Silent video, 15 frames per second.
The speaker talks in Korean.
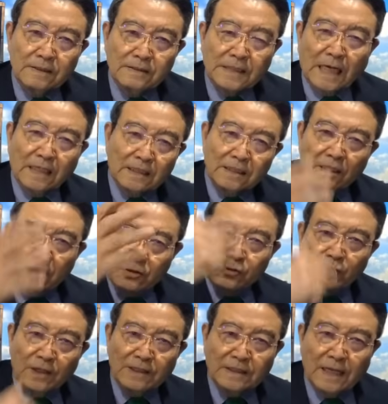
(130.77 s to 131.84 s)
자기
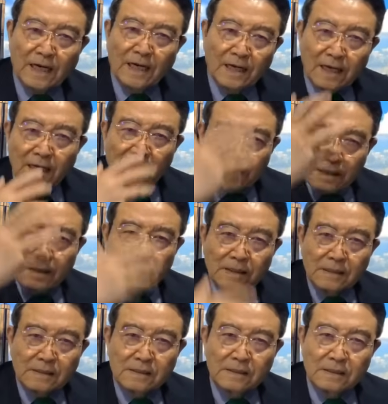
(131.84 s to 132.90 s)
형수한테
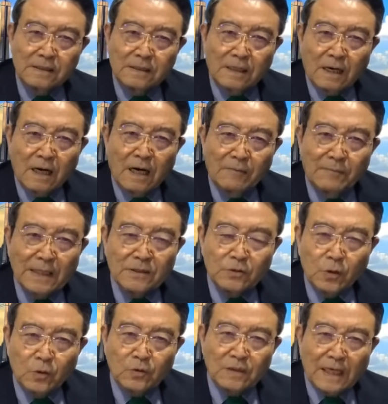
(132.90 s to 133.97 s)
그 험한
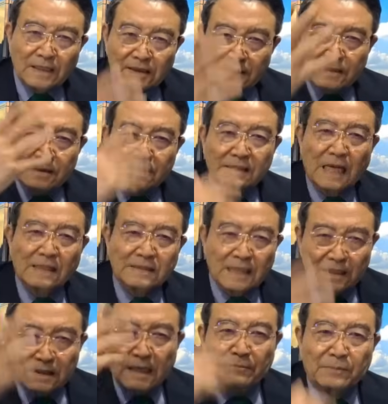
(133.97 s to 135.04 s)
욕을 하는 그
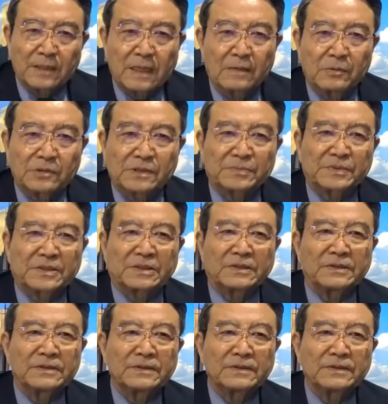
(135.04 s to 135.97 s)
상상을 한번 해보십시오.